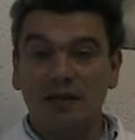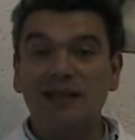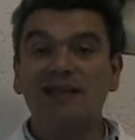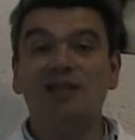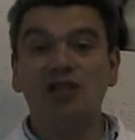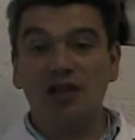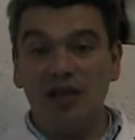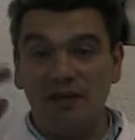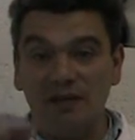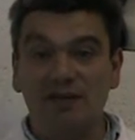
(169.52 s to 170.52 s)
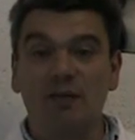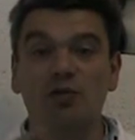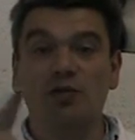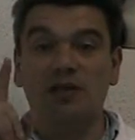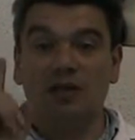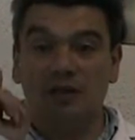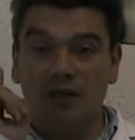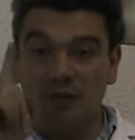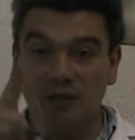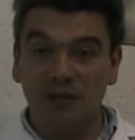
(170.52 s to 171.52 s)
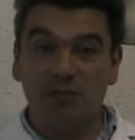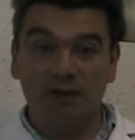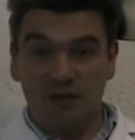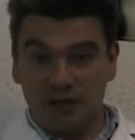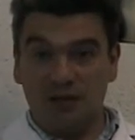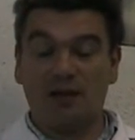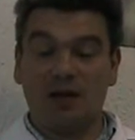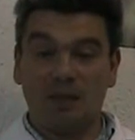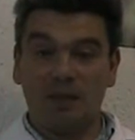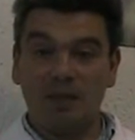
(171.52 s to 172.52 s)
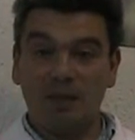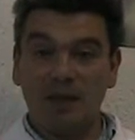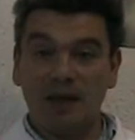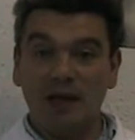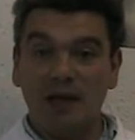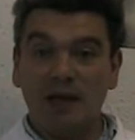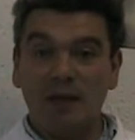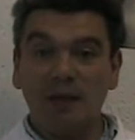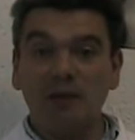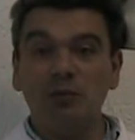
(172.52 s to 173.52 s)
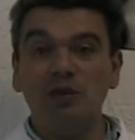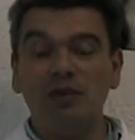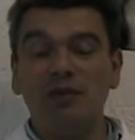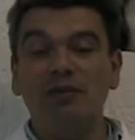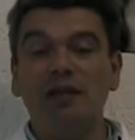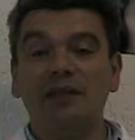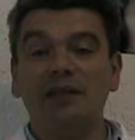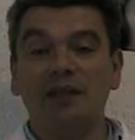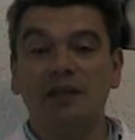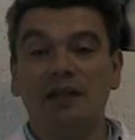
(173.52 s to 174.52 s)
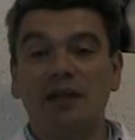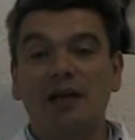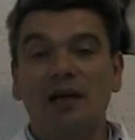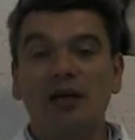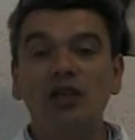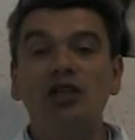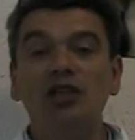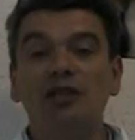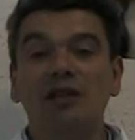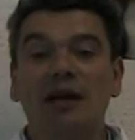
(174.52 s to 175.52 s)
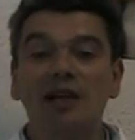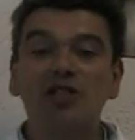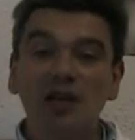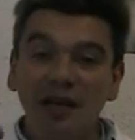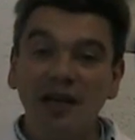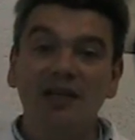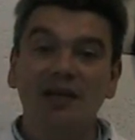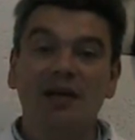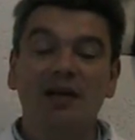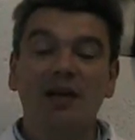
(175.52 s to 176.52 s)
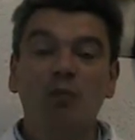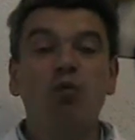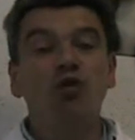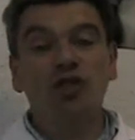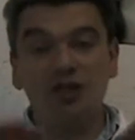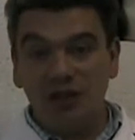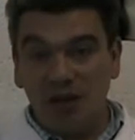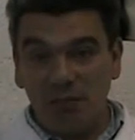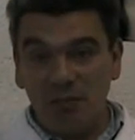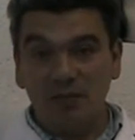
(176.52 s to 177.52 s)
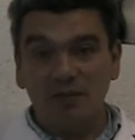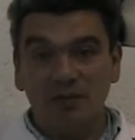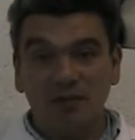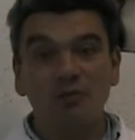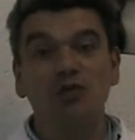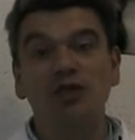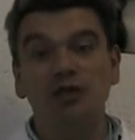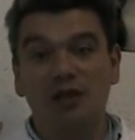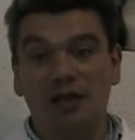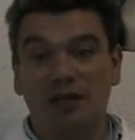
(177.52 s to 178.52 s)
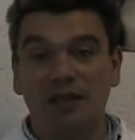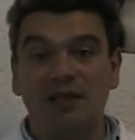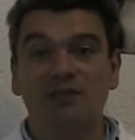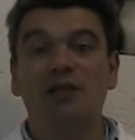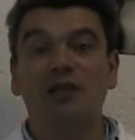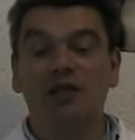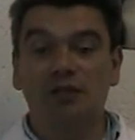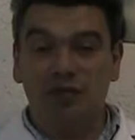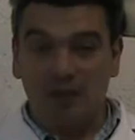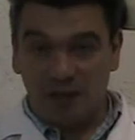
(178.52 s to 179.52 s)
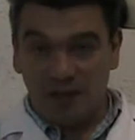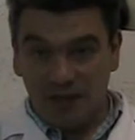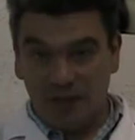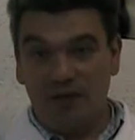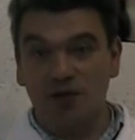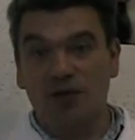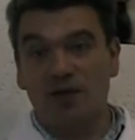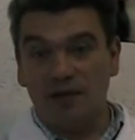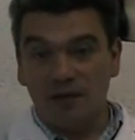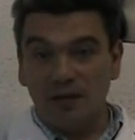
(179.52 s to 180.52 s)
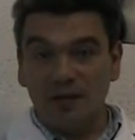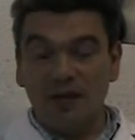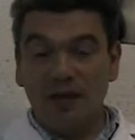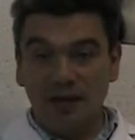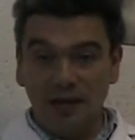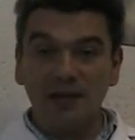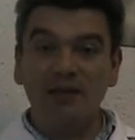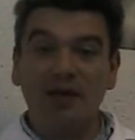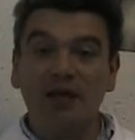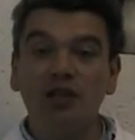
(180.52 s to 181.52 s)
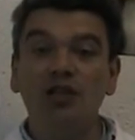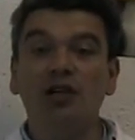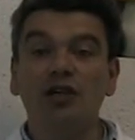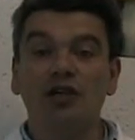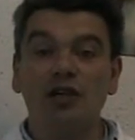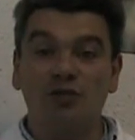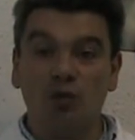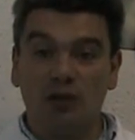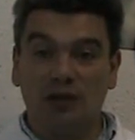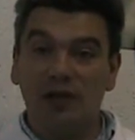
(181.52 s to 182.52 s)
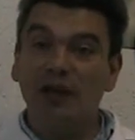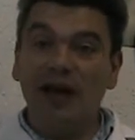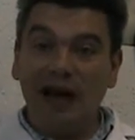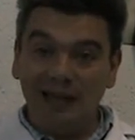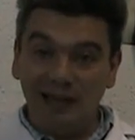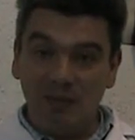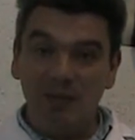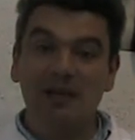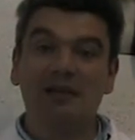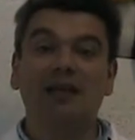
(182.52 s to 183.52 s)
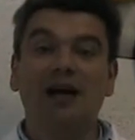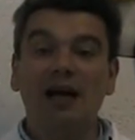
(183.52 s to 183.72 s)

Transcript: Снижая вес, вы можете одновременно избавиться и от храпа. Поэтому если вы хотите лечить ожирение по частям, вам жизни не хватит вылечить все последствия ожирения. Если вы хотите лечить все это одномоментно,